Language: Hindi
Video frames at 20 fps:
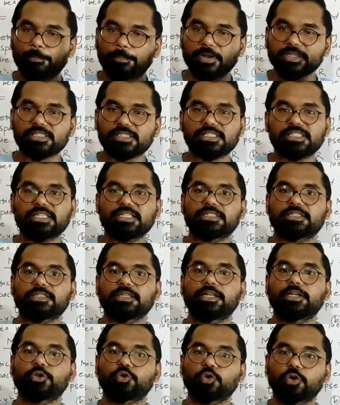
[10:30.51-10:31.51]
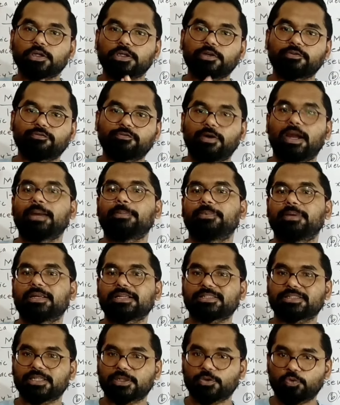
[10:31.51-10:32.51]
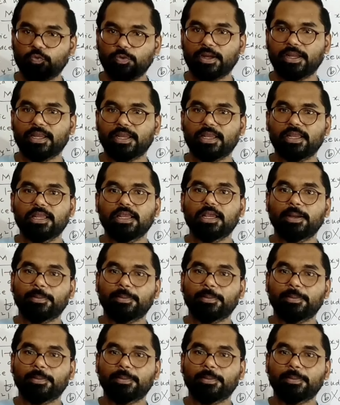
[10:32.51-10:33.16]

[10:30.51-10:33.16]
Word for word: पच्चीस यानी ट्वेंटी फाइव लेक्चर हुए हैं